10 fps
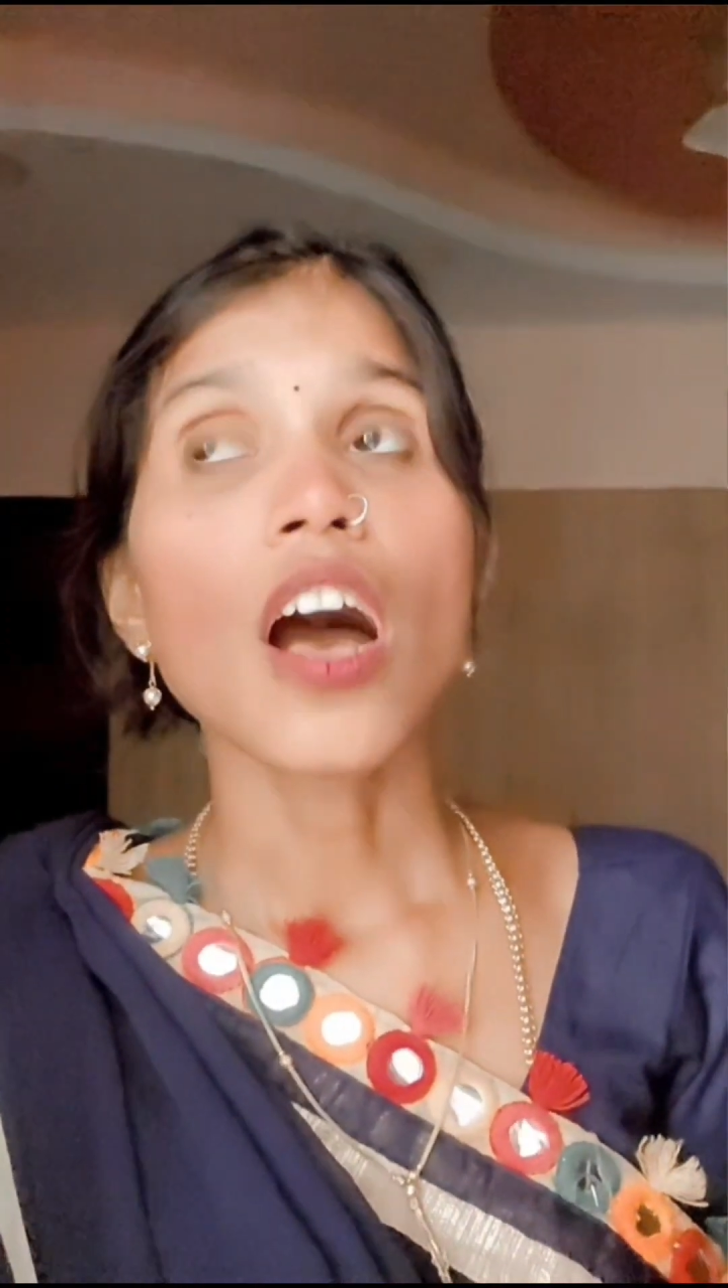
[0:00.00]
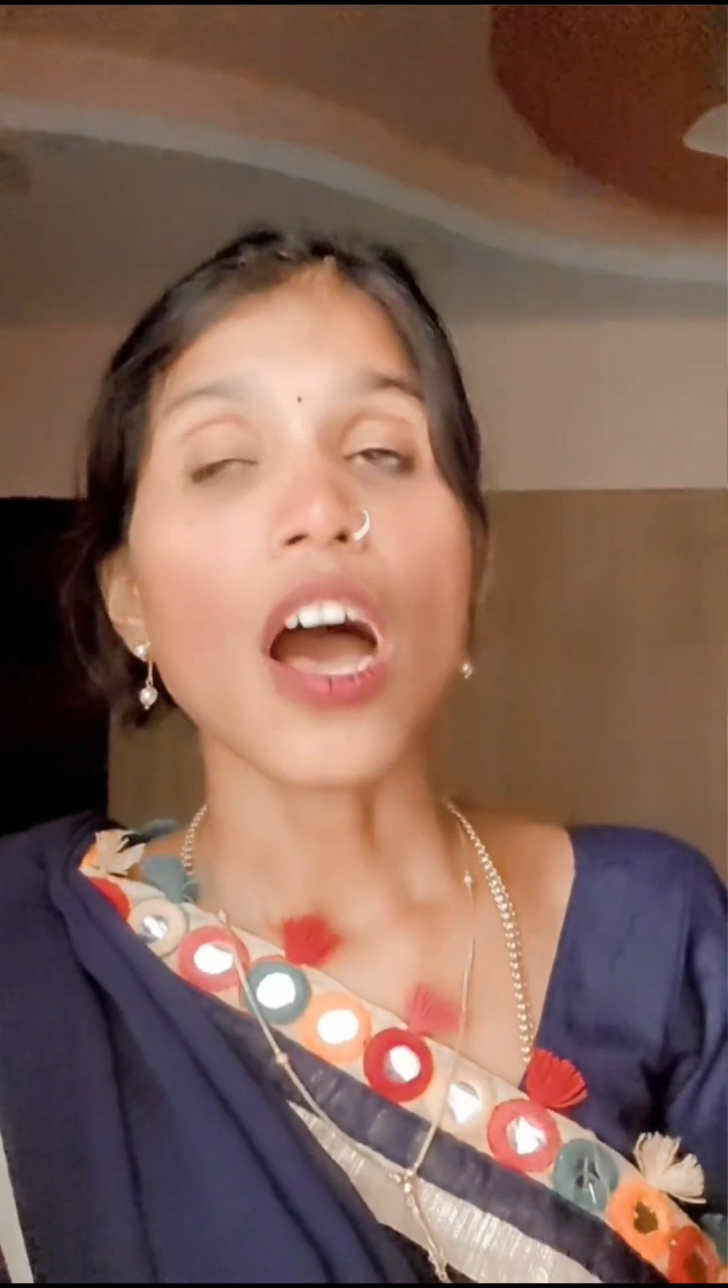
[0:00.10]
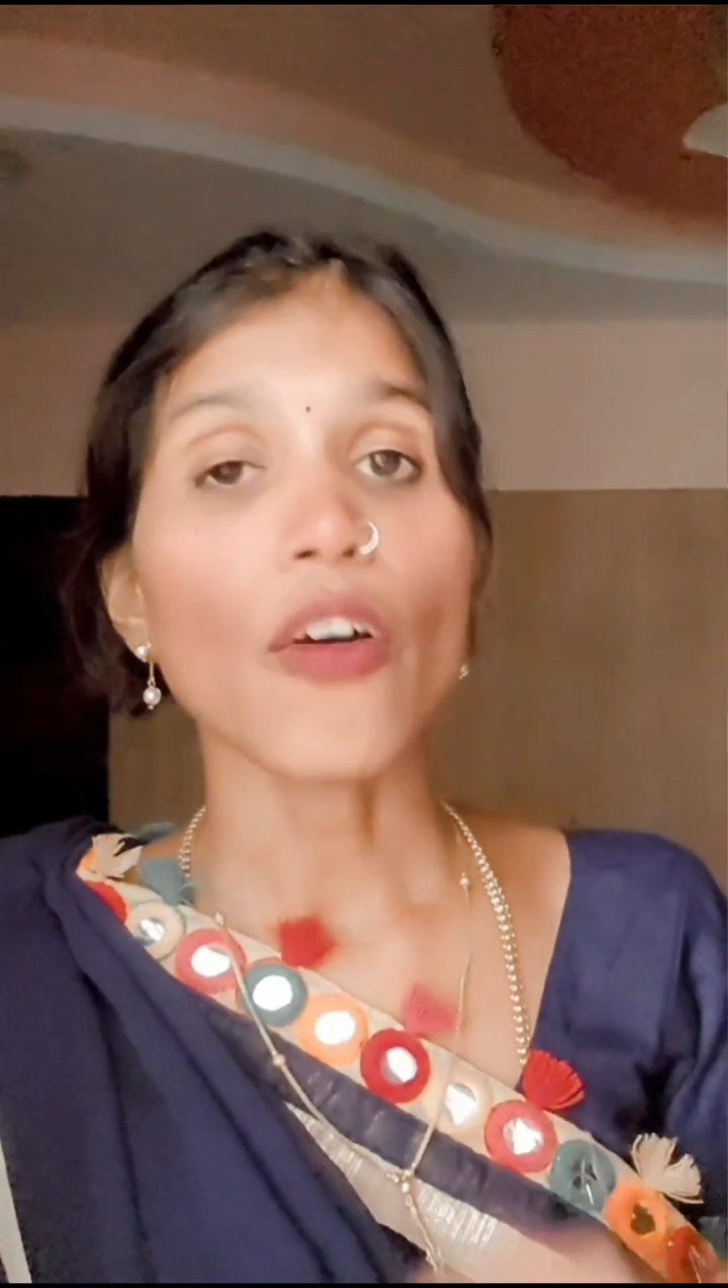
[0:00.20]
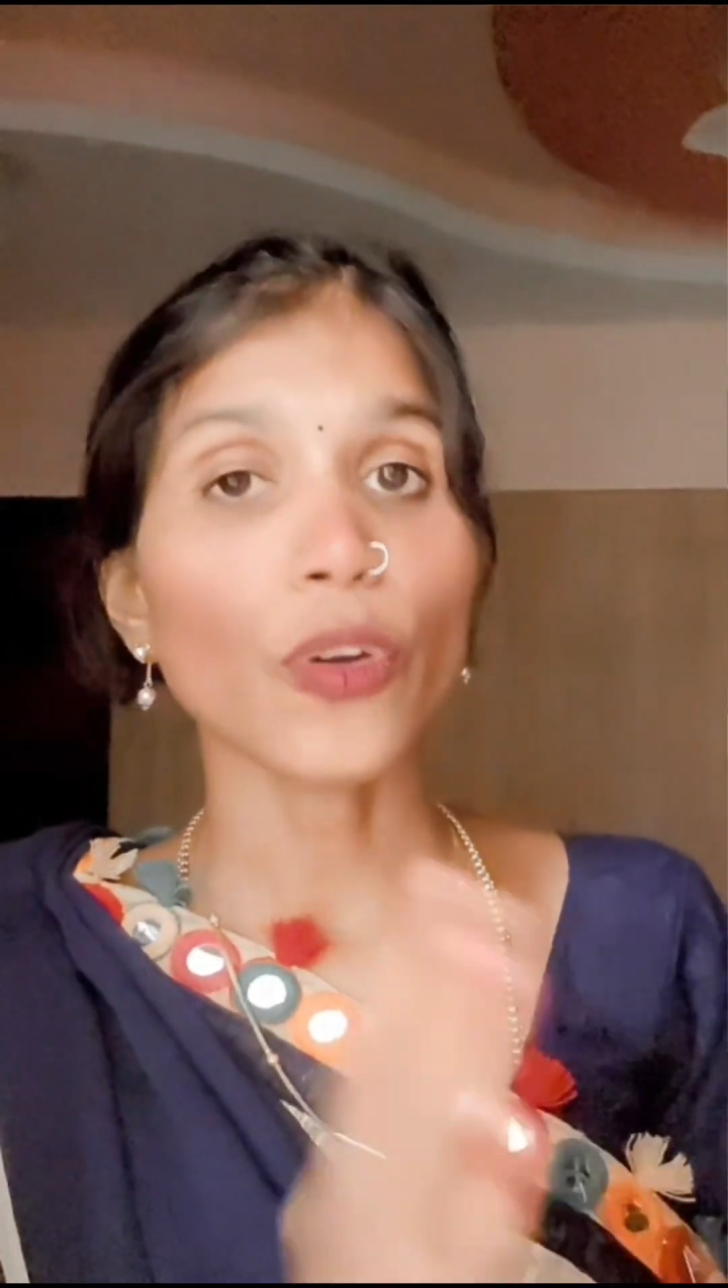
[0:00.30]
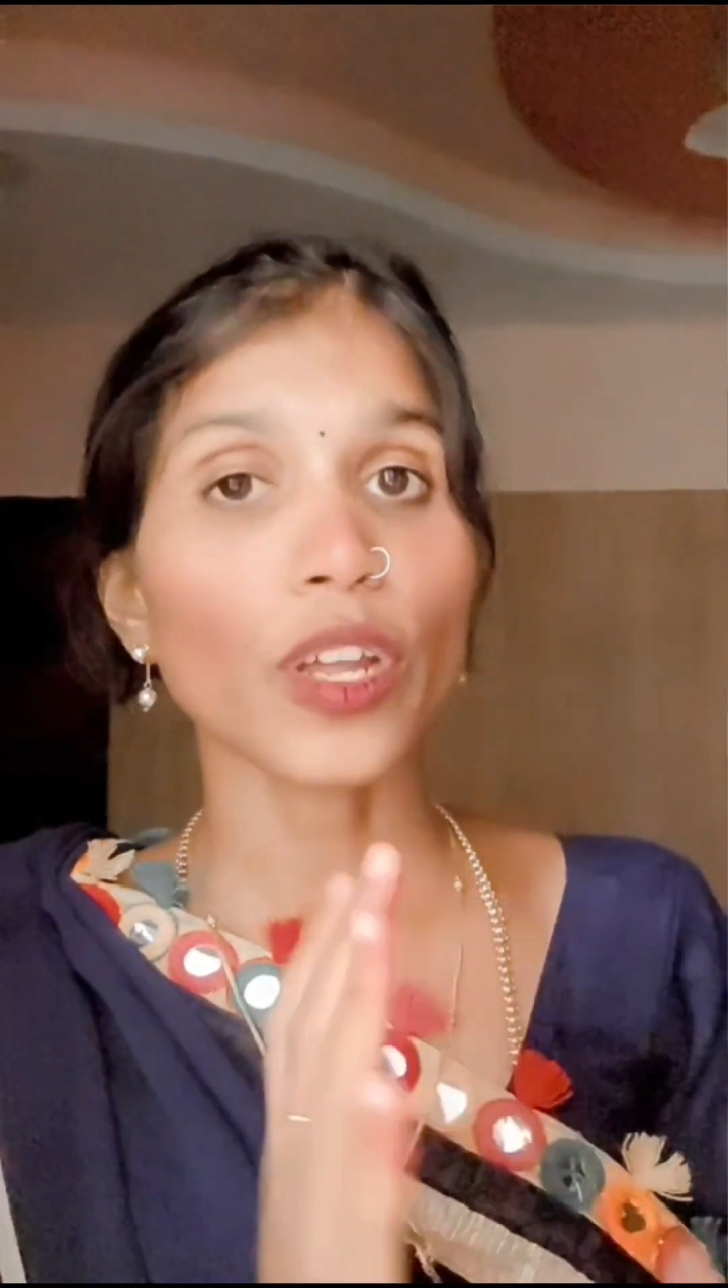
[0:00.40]

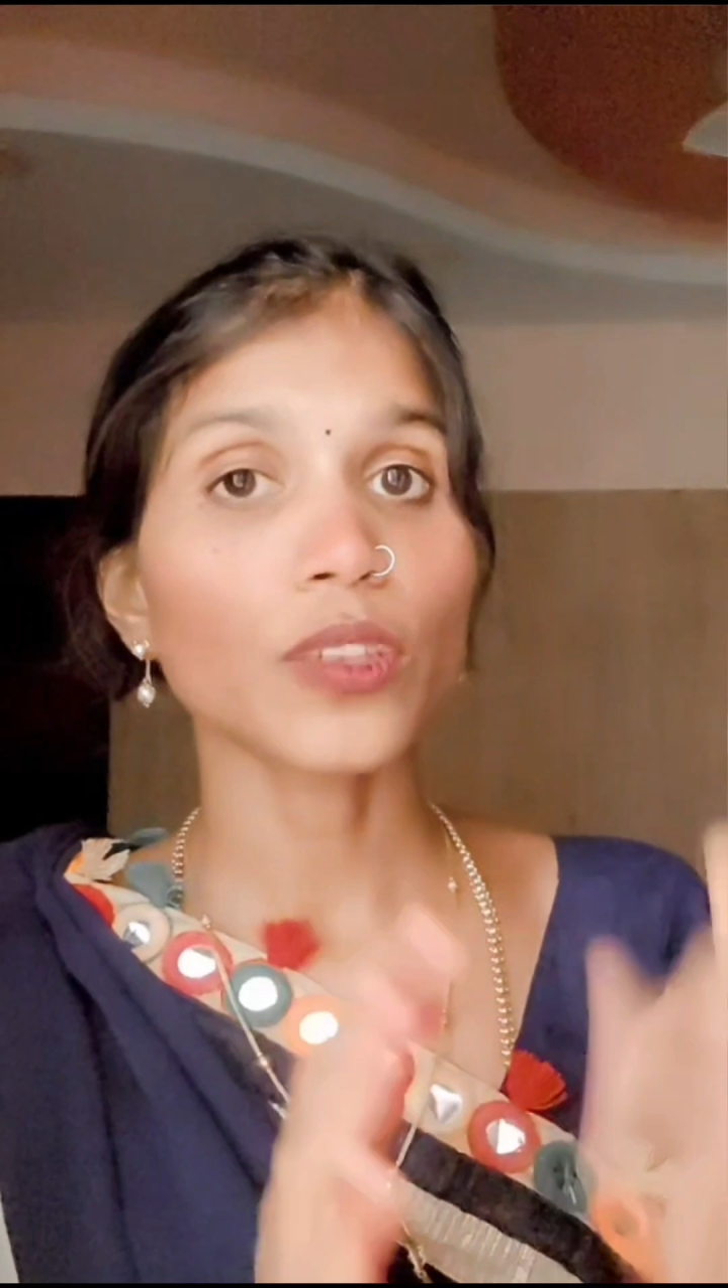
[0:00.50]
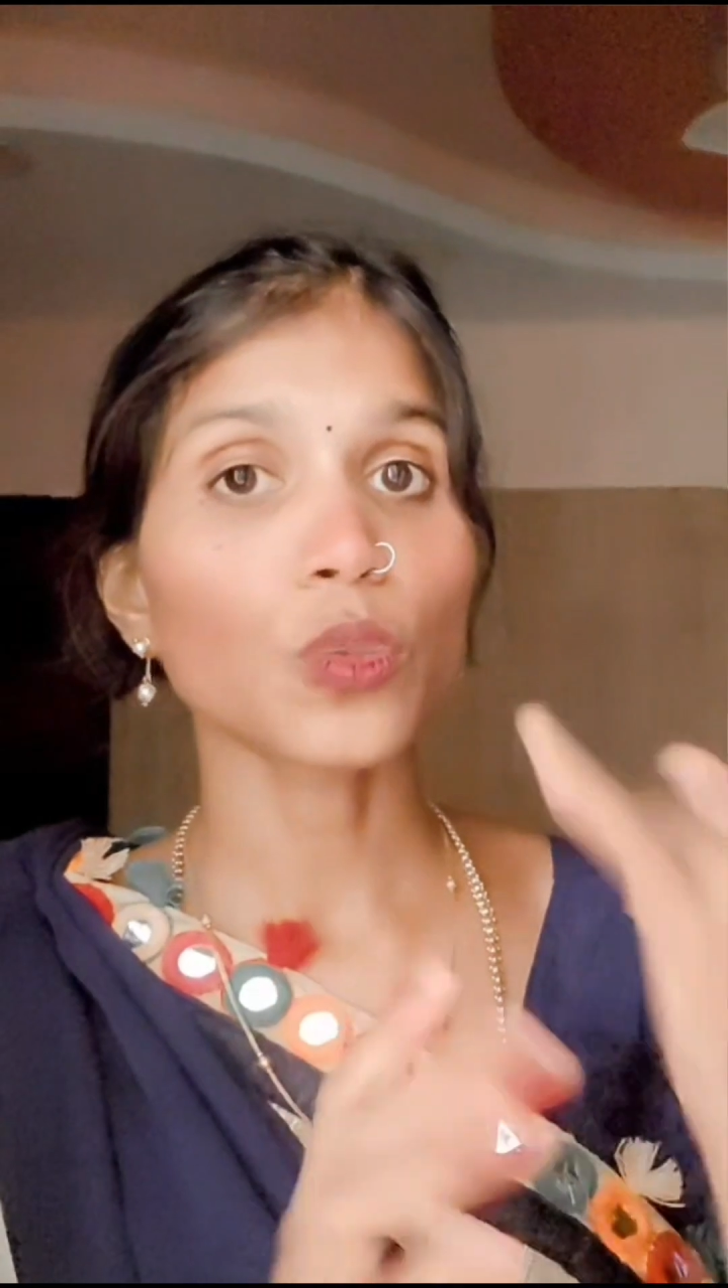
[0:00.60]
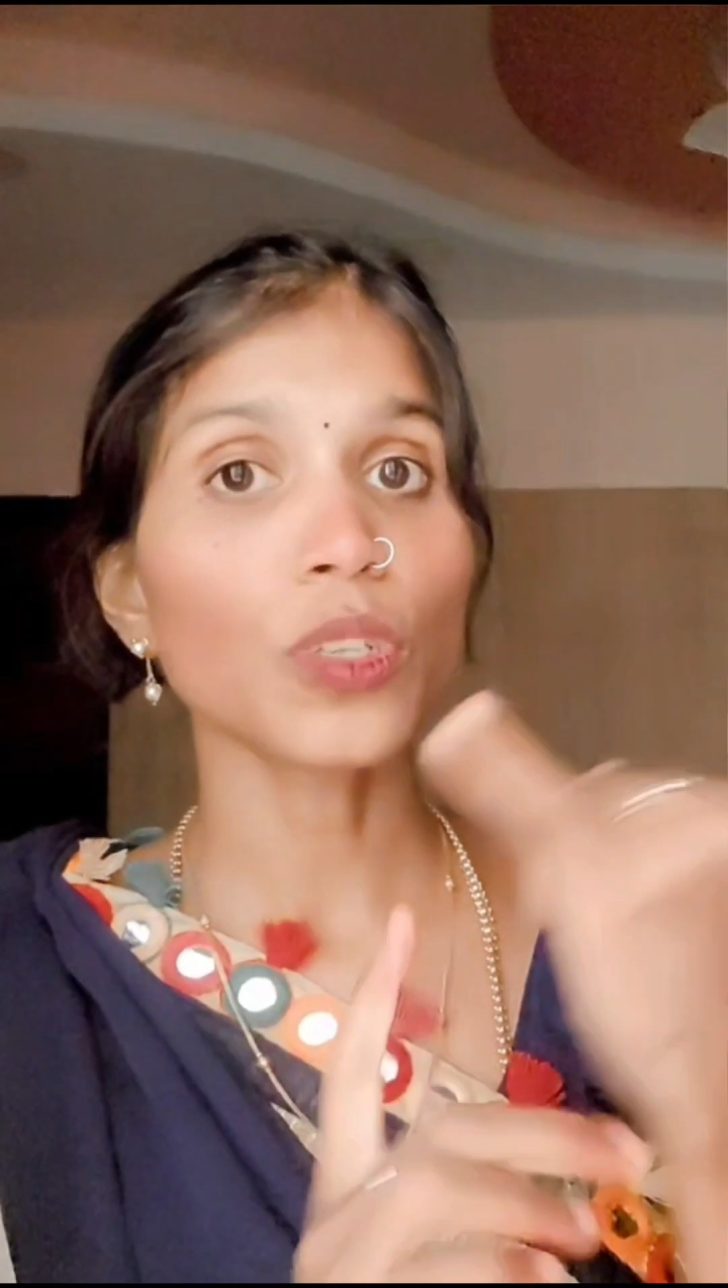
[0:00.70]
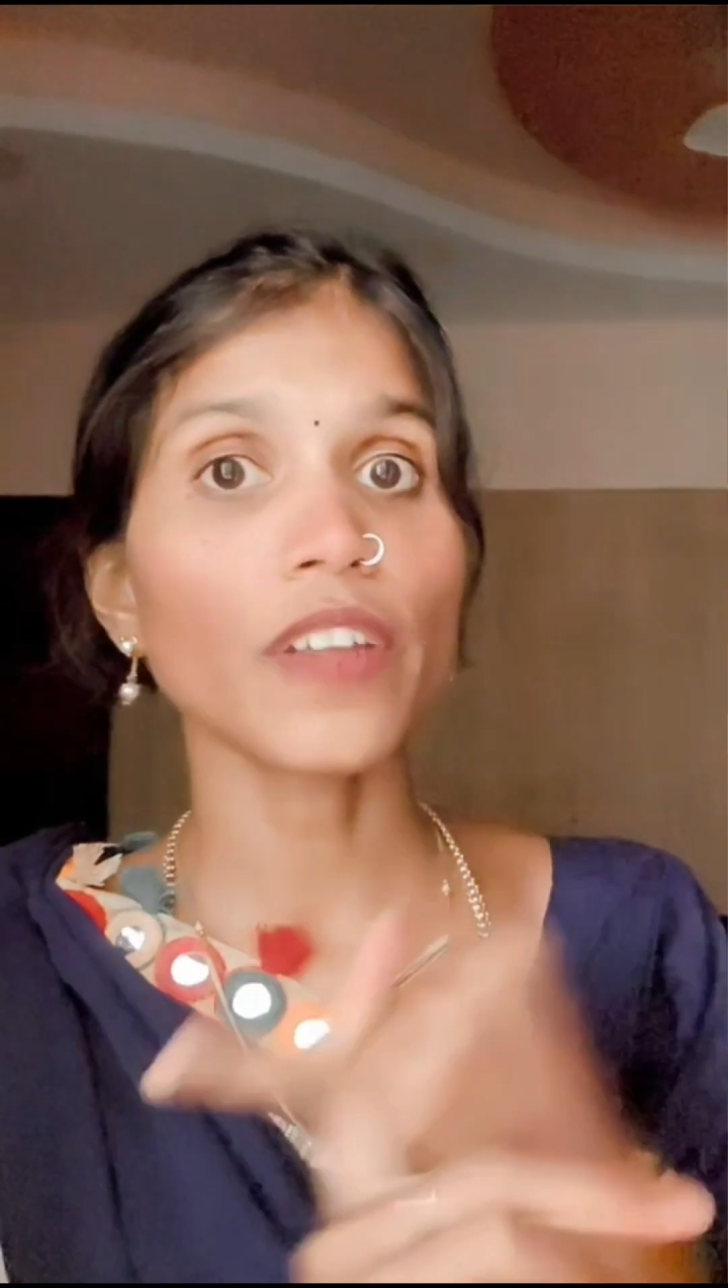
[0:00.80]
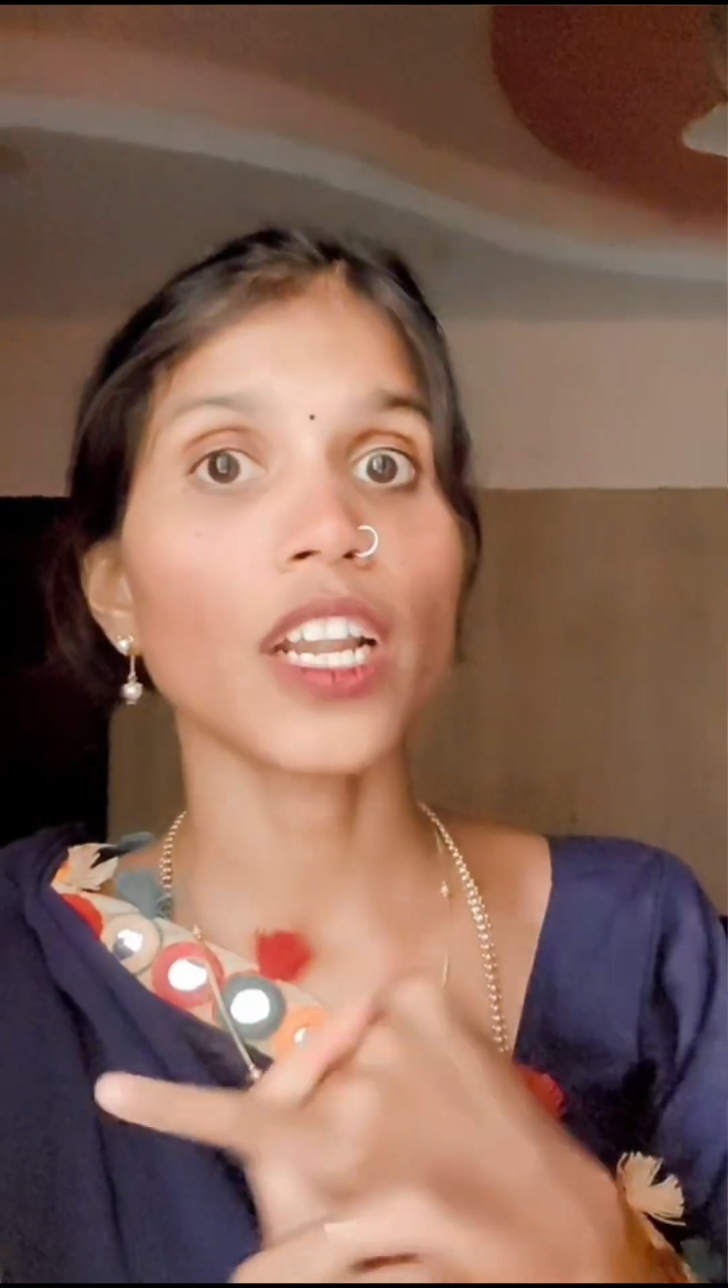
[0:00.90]
அவனோட
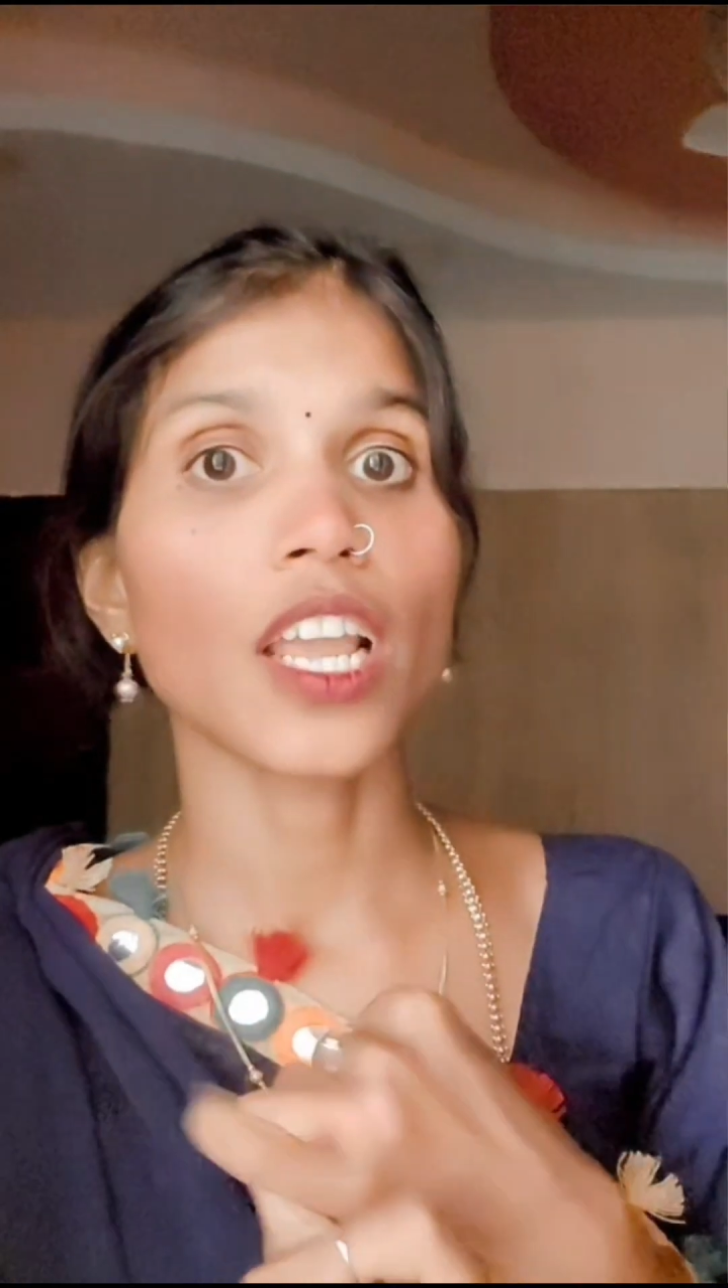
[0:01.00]
சுண்டுவர்